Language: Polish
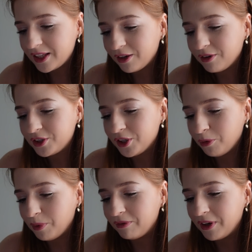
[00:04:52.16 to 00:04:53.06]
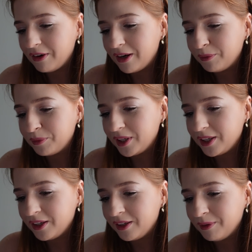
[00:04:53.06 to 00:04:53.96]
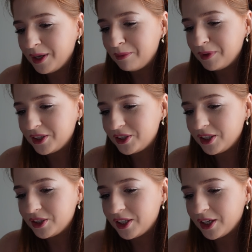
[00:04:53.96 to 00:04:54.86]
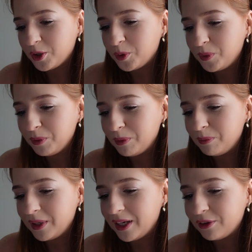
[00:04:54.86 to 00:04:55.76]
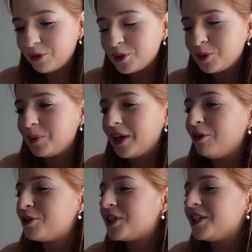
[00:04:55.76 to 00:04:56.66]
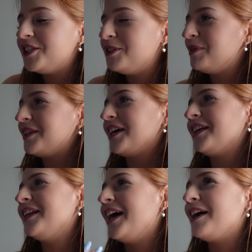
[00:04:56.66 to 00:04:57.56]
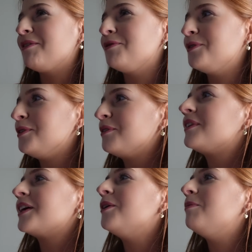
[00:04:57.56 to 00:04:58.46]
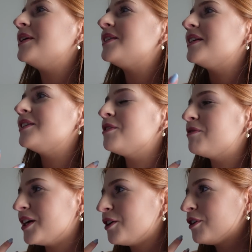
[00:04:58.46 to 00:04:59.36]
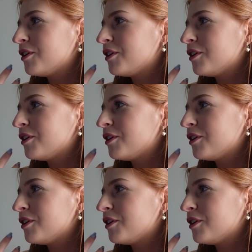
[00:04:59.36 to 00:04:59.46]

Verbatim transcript: tego się obawiałam i miałam nadzieję, że jak kupimy bilet, to sobie oszczędzimy tych nerwów, tego bezsensownego